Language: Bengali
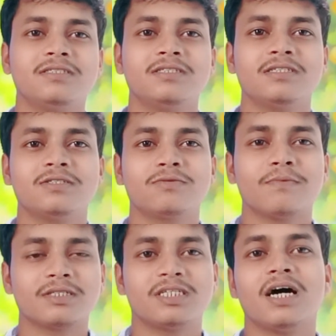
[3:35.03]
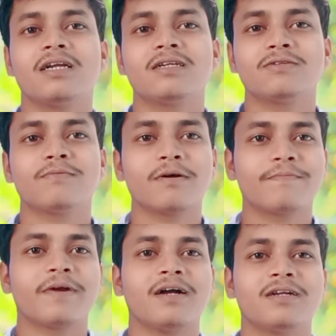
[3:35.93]
তোমার যান তোমার প্রাণ
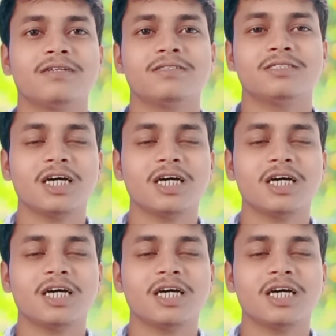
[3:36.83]
যার